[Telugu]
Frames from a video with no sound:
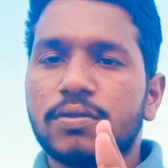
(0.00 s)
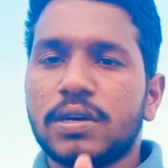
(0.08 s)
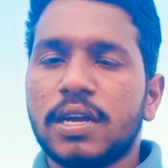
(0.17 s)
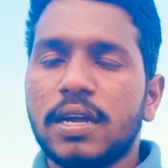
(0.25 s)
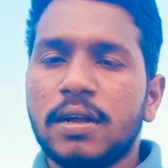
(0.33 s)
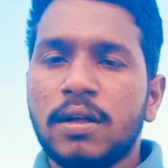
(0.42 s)

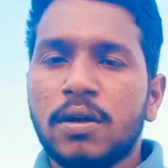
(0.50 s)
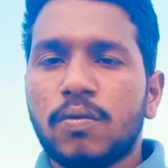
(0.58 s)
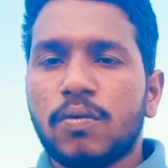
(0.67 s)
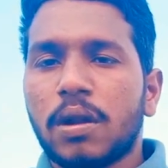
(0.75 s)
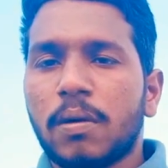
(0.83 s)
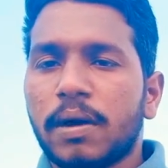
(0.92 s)
చూసుకుంటే
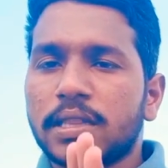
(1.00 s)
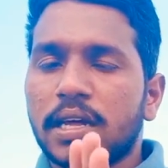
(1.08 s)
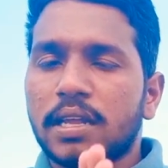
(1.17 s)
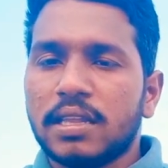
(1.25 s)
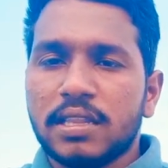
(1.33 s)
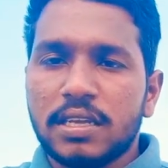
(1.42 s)
ఉన్న
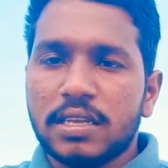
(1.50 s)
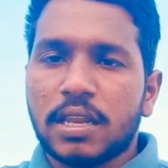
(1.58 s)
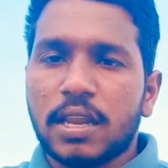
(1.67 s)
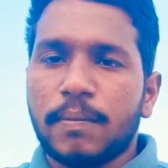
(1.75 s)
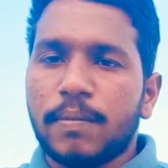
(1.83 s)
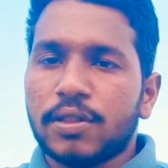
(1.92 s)
మతాలు ఏంది
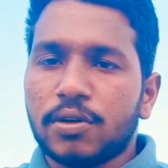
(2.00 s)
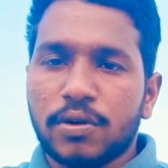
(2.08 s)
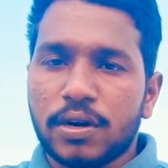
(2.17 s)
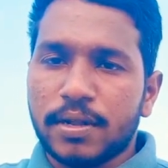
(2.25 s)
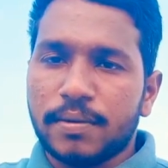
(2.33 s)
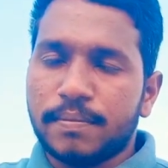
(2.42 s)
ఇస్లాం మతం
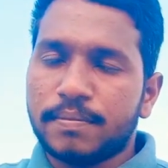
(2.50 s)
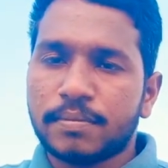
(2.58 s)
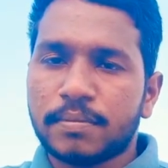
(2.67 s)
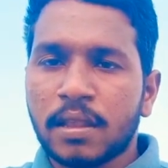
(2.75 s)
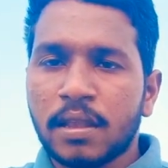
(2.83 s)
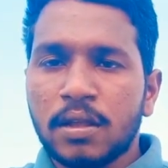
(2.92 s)
ఒకటి
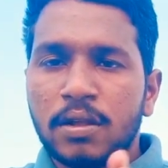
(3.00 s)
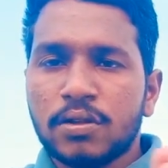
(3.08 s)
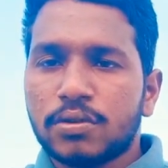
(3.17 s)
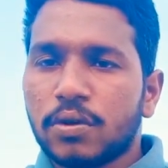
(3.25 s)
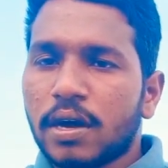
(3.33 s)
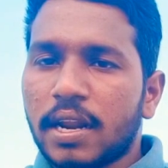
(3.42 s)

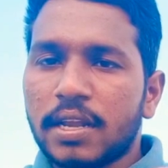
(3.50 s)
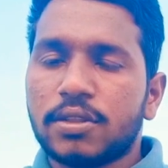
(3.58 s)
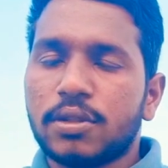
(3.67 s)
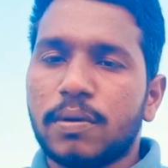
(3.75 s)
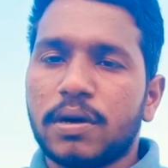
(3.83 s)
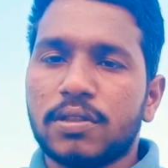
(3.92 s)
సో
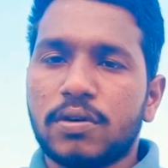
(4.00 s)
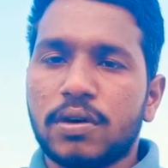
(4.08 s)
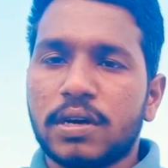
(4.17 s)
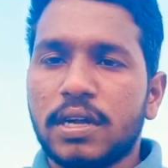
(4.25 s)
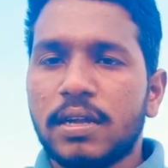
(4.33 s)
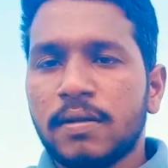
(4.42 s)
క్రైస్తవ మతం
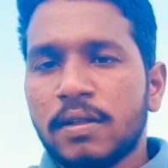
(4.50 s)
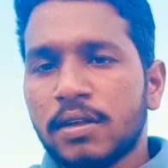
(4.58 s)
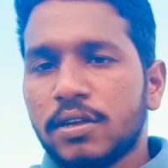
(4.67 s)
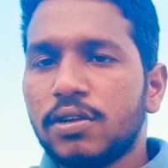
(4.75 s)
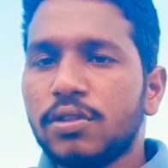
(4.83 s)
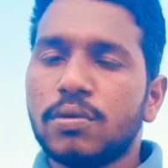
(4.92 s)
ఒకటి
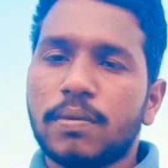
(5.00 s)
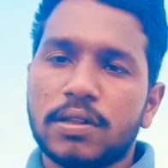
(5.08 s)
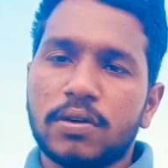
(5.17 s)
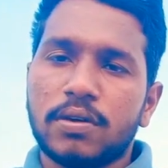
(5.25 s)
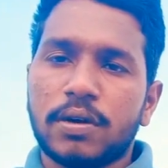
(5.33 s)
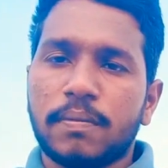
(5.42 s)
హిందూ
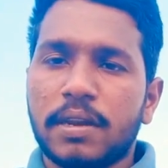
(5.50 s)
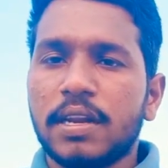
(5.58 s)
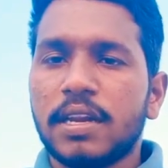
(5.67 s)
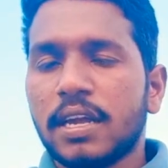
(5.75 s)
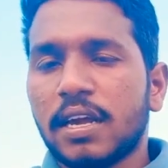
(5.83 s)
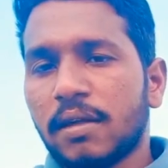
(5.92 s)
మతం ఒకటి మన
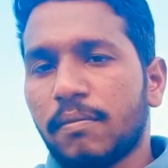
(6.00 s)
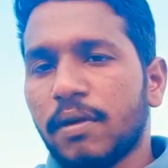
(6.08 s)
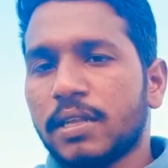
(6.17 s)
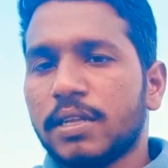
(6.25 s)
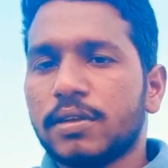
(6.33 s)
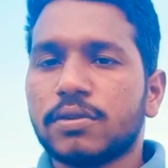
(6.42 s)
ఇండియానే
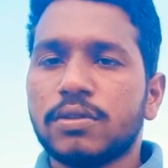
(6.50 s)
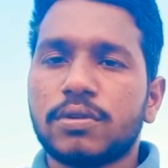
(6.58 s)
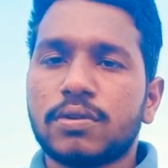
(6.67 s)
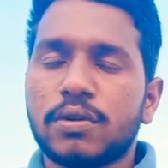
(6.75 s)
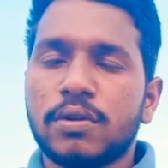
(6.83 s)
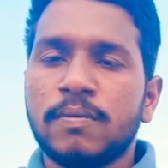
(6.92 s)
బేస్ చేసుకుని
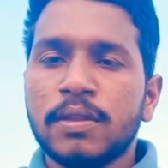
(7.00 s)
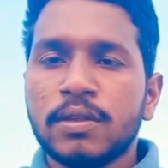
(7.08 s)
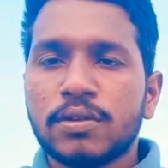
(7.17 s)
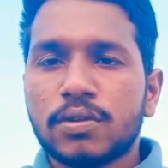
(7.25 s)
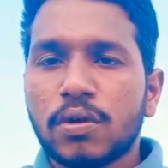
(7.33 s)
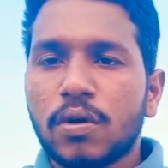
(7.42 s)
తీసుకున్నాం
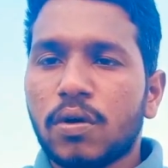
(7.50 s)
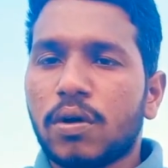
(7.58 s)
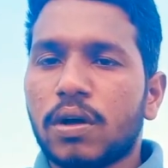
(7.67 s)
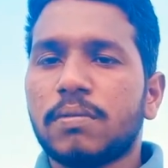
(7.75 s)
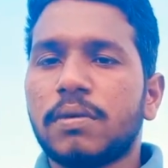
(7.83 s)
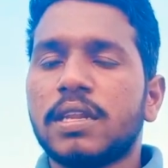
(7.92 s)
సో
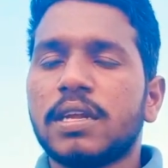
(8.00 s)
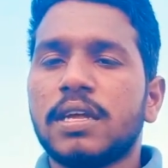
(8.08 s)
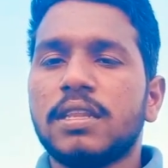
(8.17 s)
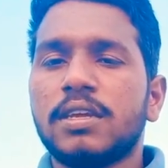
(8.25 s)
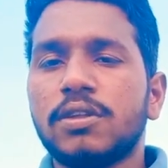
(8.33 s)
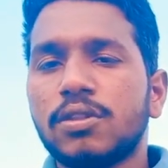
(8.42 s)
కొంతమందికి
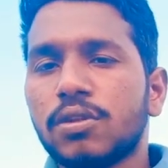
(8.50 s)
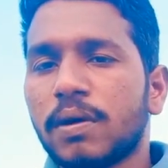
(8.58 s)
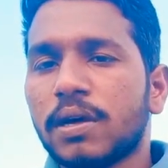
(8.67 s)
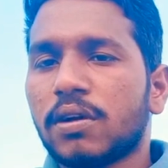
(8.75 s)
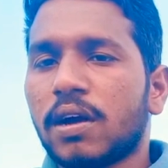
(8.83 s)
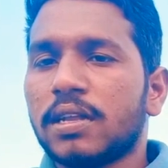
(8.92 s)
ఏంది హిందూ
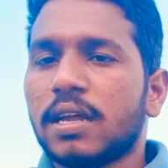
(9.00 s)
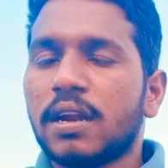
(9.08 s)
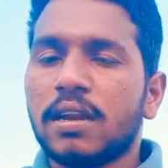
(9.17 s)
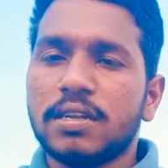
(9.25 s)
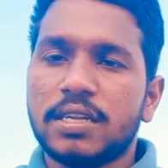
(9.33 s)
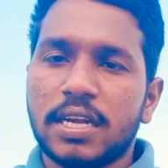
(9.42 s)
మతం
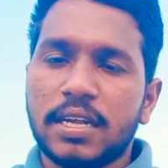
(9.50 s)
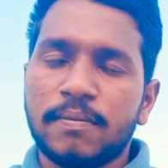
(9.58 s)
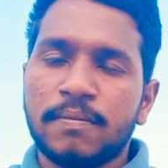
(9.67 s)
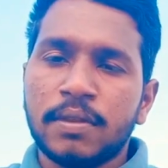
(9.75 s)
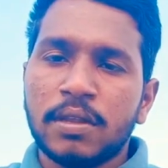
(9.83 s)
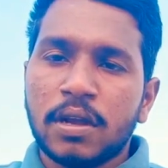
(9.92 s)
ఆచారాలు నచ్చాయి
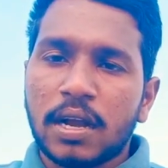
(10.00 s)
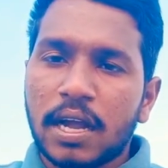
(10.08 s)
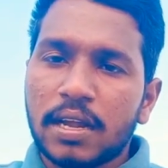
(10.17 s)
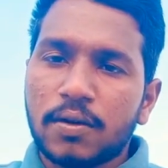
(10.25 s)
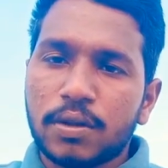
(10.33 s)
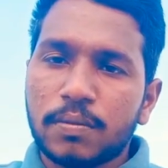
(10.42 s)

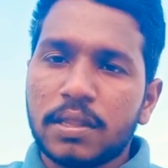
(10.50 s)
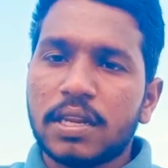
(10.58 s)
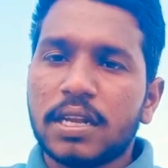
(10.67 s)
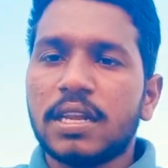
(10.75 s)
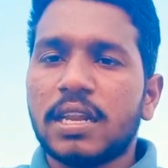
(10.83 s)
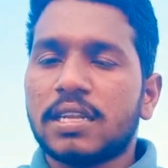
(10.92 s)
కానీ
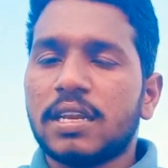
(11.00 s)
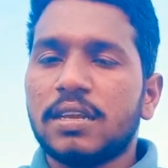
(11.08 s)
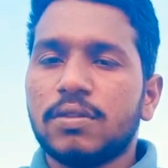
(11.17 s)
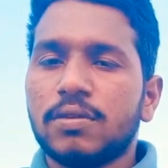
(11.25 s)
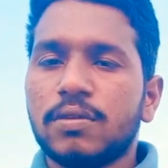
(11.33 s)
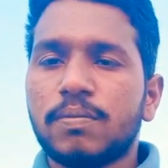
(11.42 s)
కొంతమందికి
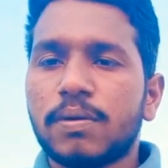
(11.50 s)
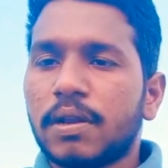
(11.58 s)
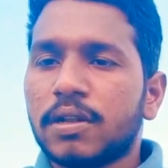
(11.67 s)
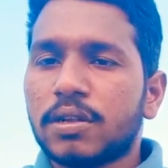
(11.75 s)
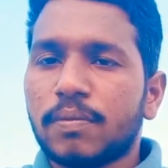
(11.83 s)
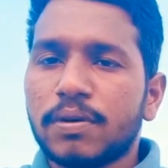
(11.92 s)
నచ్చలేదు ఇప్పుడు
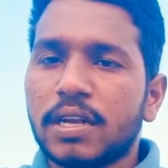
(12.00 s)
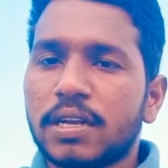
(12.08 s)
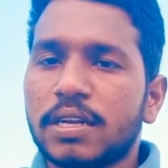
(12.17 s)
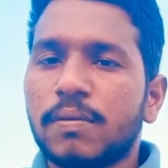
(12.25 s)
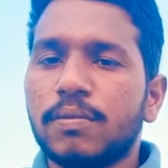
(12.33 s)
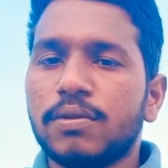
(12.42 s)
మనం సపోజ్
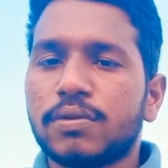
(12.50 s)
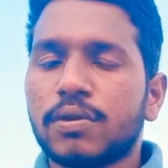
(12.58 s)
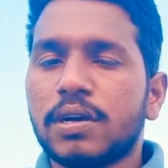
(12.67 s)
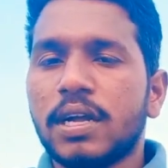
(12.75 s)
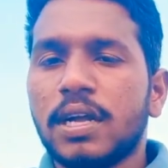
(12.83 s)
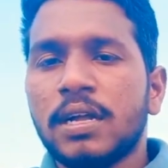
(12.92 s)
ఎగ్జాంపుల్
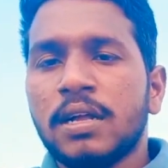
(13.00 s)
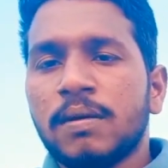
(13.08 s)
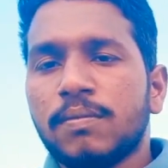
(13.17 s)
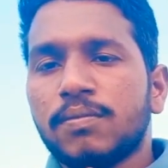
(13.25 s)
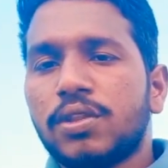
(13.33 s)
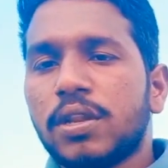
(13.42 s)
చూసుకుంటే
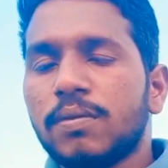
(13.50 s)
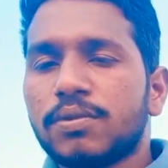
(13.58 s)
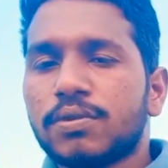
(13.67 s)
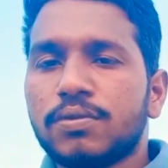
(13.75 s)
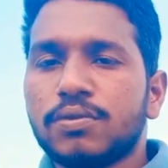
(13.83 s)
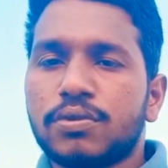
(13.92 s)

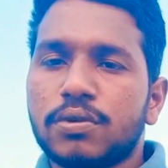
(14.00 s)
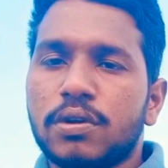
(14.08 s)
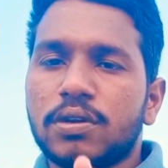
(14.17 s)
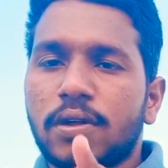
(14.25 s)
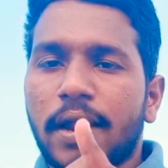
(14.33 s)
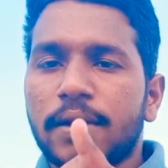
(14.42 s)
ముస్లిమ్స్
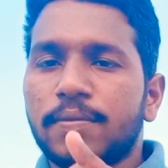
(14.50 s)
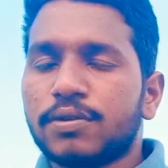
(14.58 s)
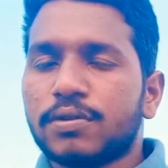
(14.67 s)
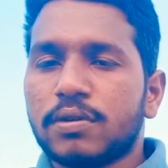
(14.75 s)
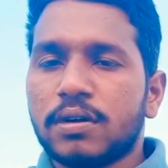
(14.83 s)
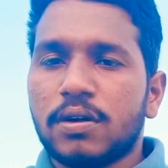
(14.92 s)
కూర్చొని టాయిలెట్
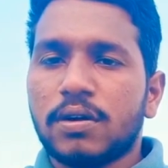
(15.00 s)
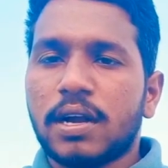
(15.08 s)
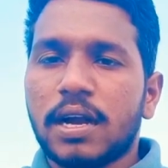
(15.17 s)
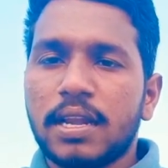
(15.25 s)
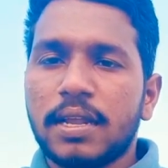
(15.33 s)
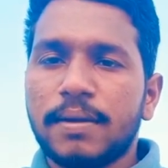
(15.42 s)
పోసుకుంటారు
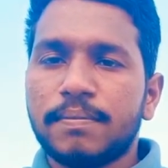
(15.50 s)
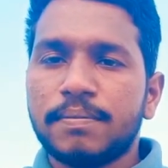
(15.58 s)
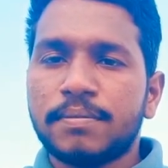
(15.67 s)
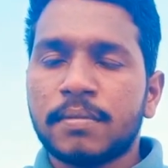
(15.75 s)
కానీ